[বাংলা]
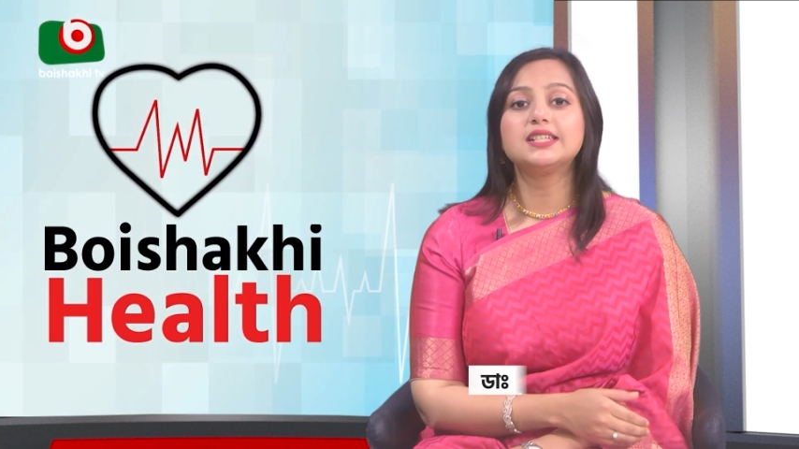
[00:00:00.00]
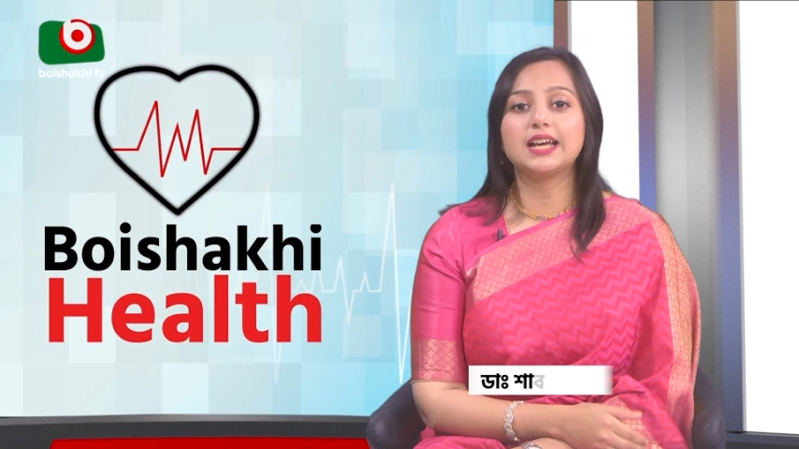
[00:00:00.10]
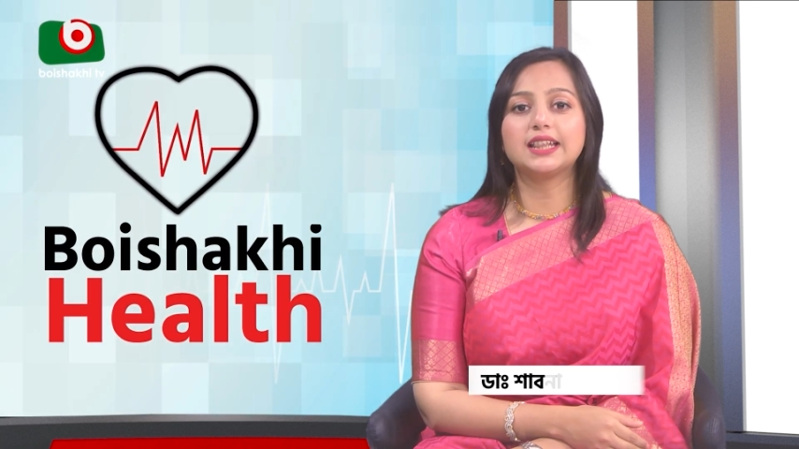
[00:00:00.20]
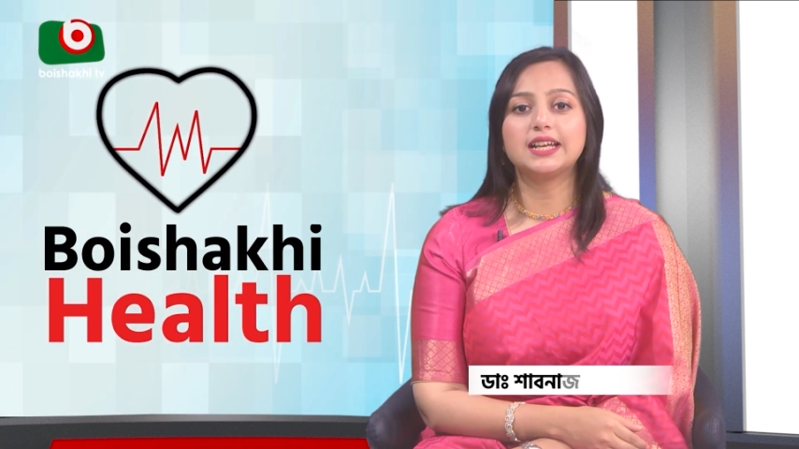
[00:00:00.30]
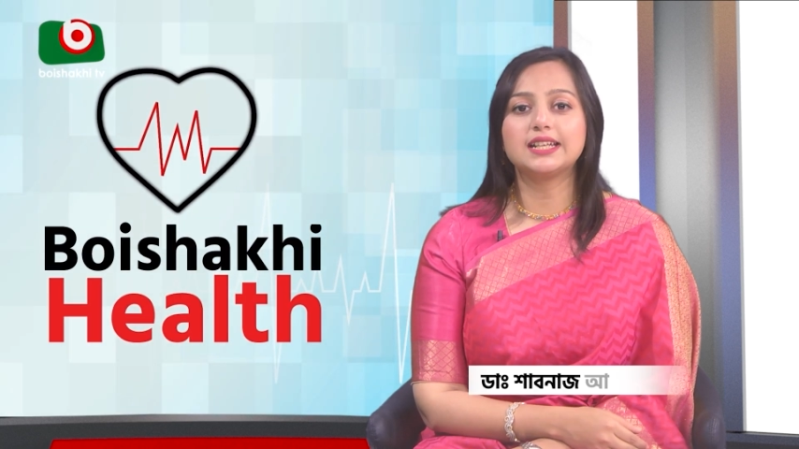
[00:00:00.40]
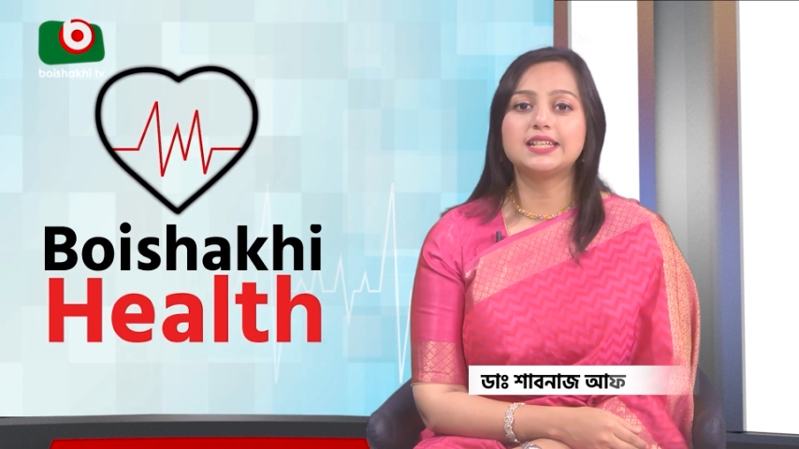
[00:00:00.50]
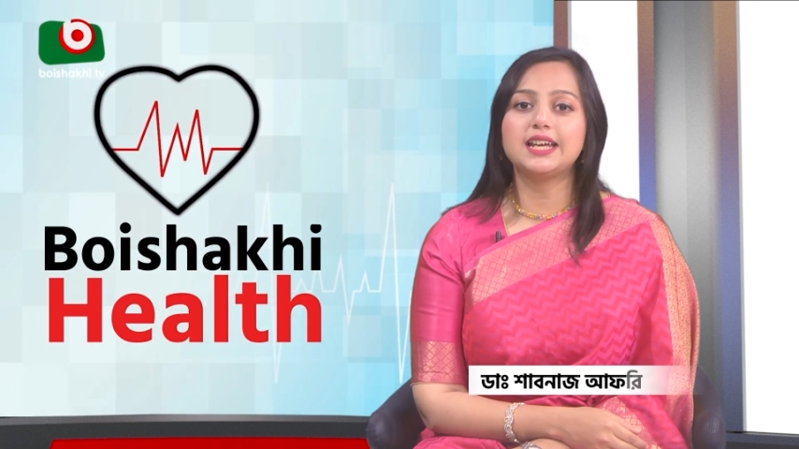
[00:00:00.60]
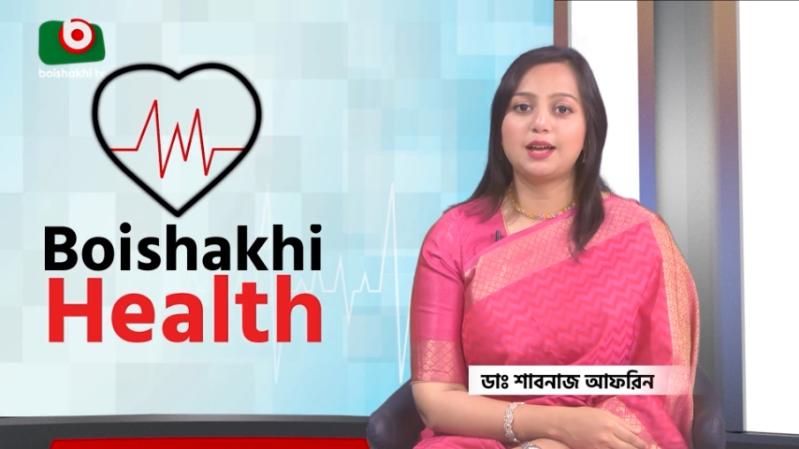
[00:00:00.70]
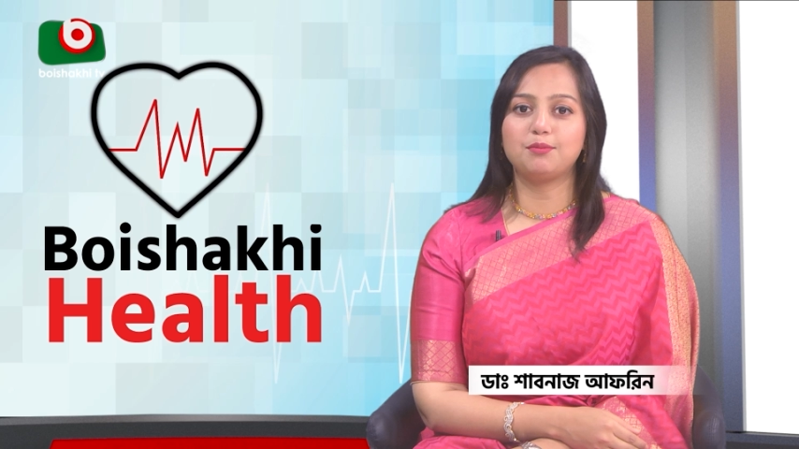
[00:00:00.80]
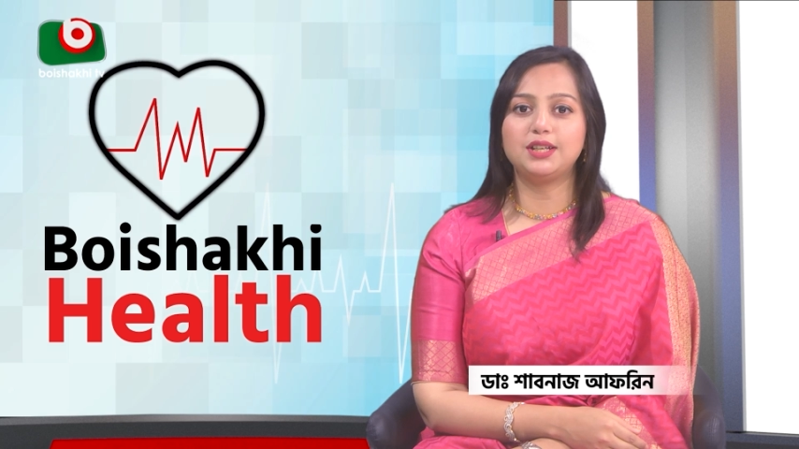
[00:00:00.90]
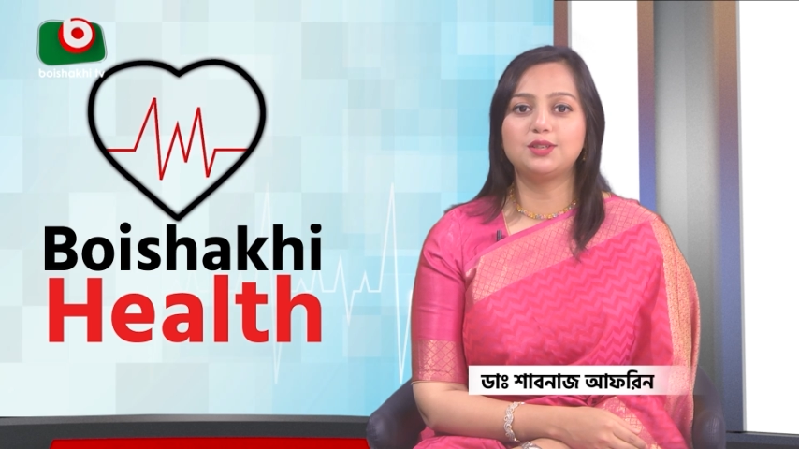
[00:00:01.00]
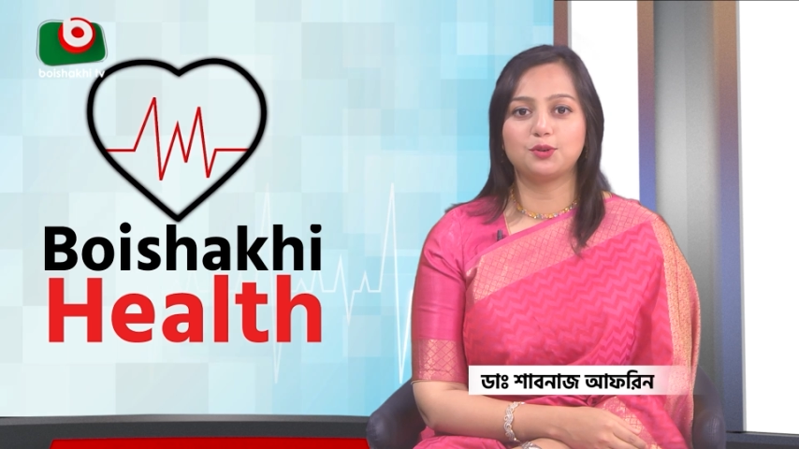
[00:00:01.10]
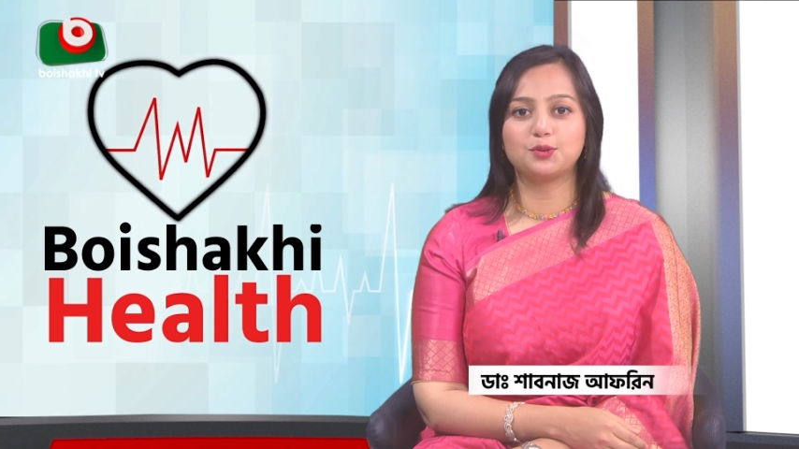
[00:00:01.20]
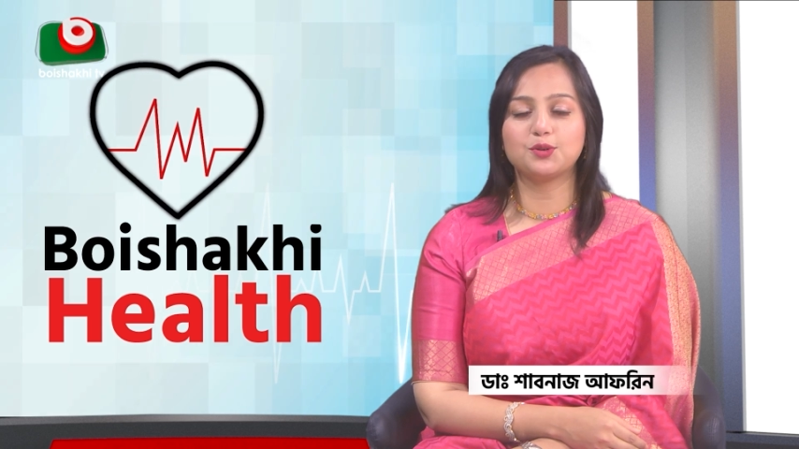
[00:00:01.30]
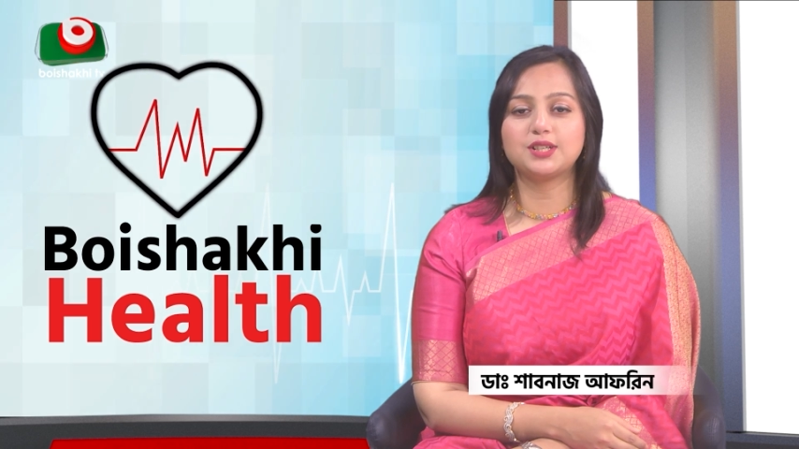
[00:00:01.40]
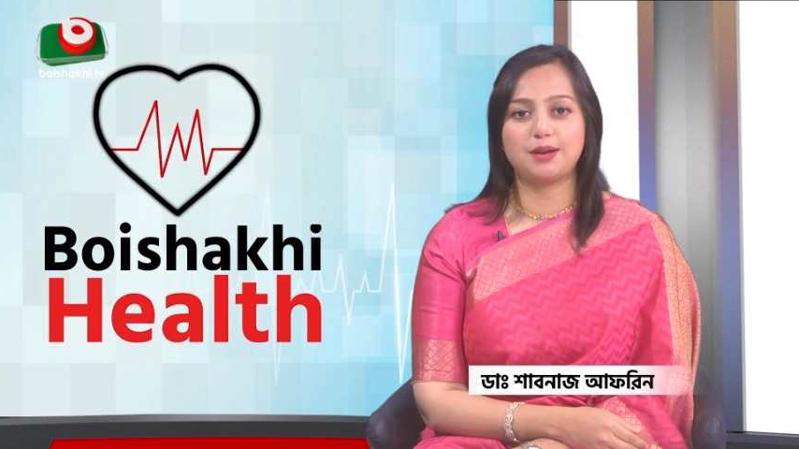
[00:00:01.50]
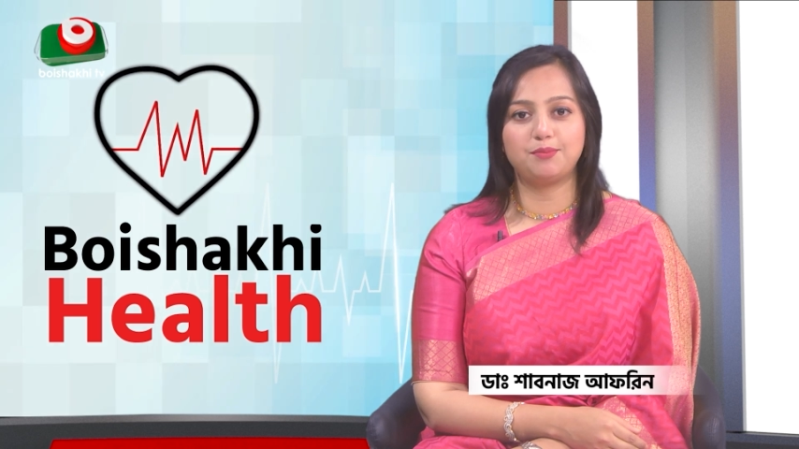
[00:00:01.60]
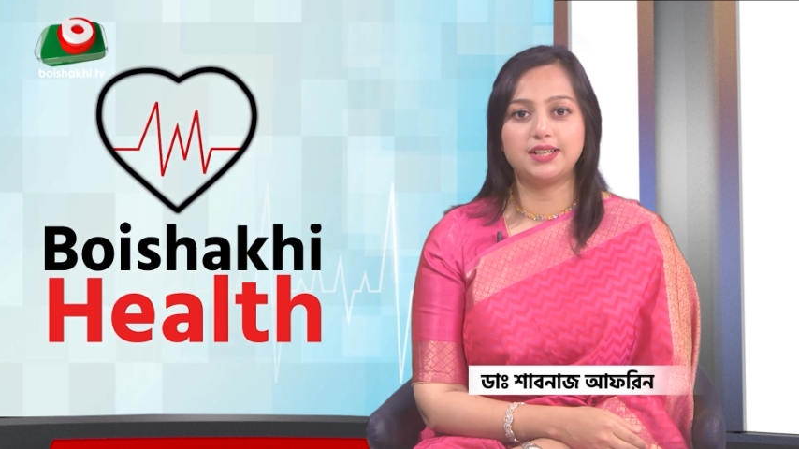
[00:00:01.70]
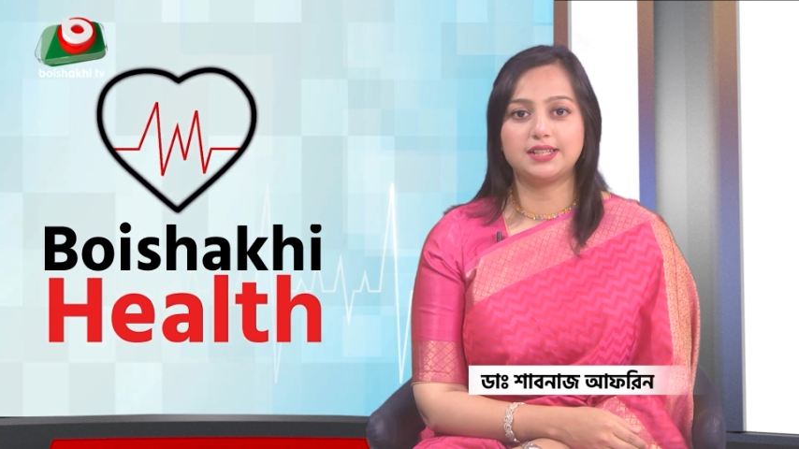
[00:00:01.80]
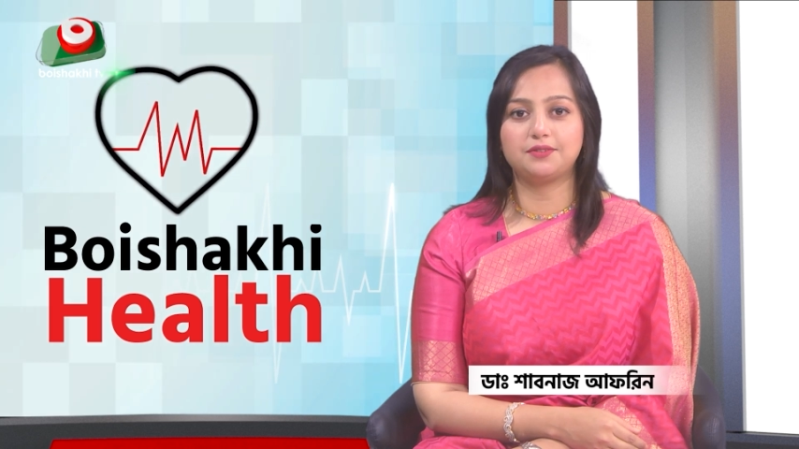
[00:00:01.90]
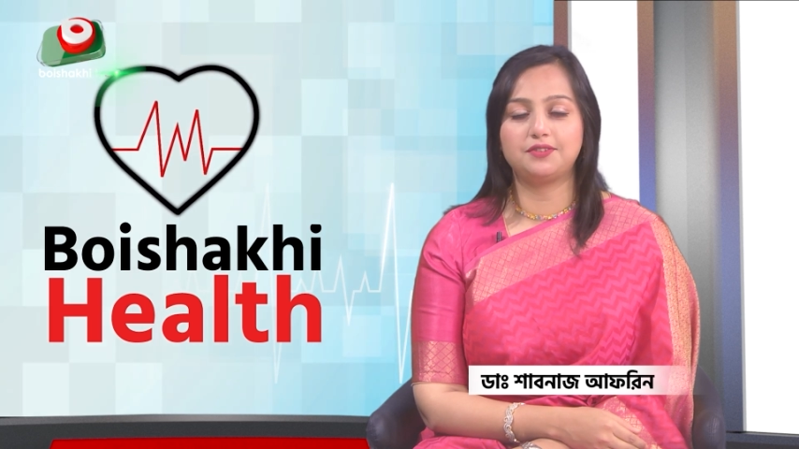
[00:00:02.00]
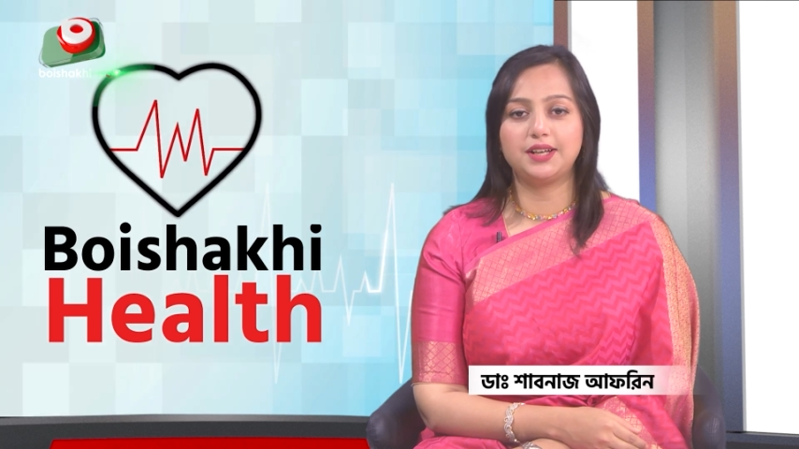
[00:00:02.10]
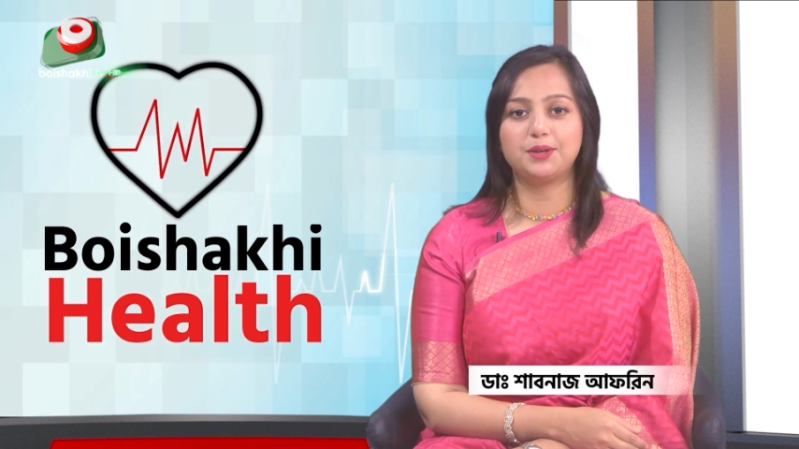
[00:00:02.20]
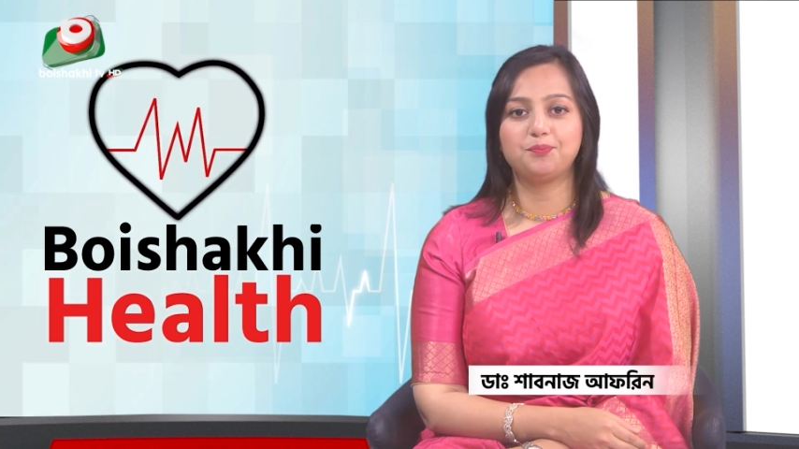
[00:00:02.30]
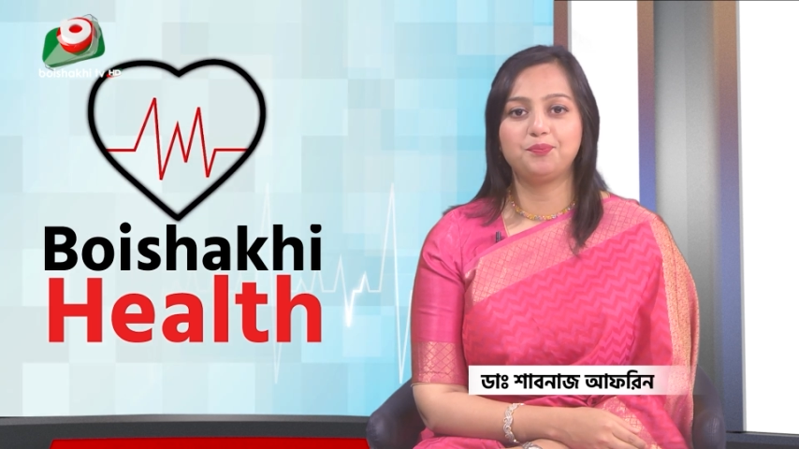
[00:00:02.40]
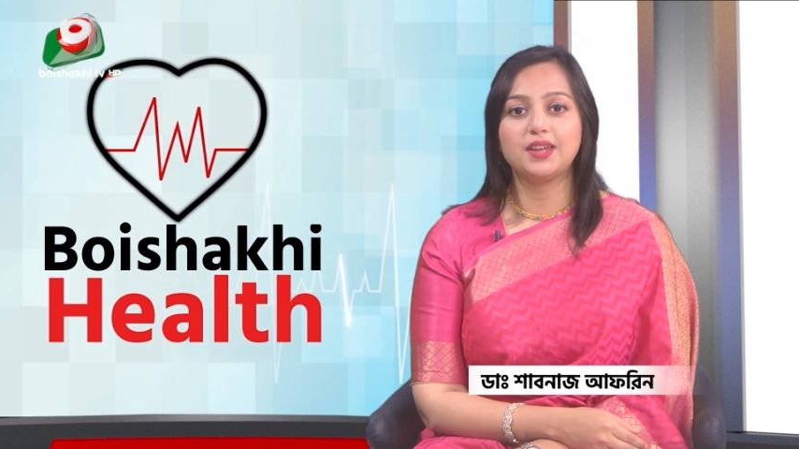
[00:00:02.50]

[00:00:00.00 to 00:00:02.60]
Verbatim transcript: সাথে আছি আমি ডক্টর শাবনা জাফরিন